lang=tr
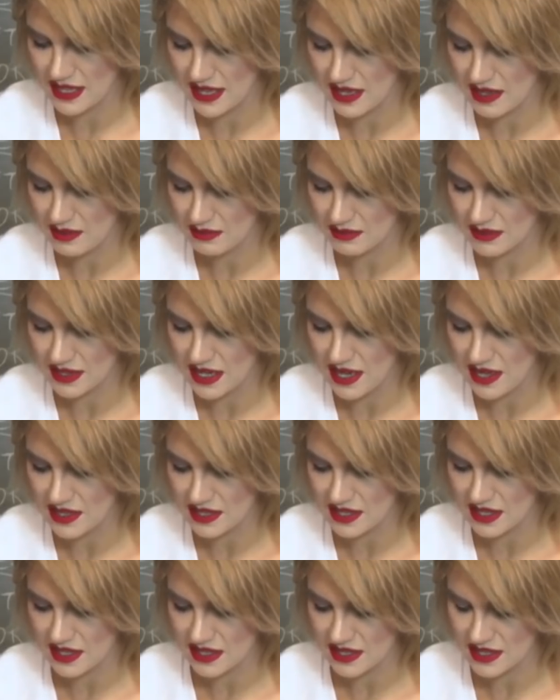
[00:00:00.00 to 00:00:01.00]
dileyelim
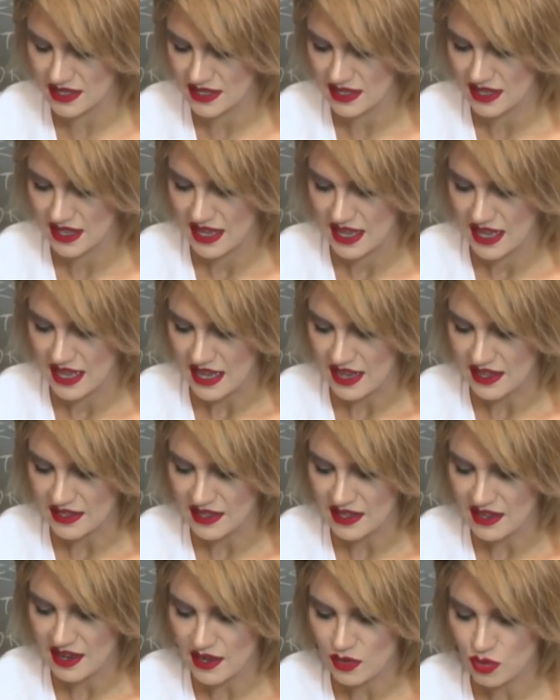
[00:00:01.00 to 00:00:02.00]
dilerseniz. Evet.
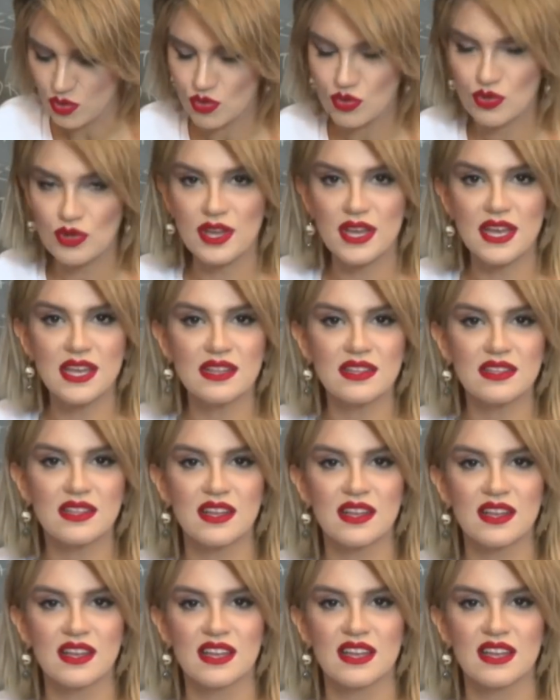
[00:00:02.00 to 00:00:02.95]
Anneler Günü'nü en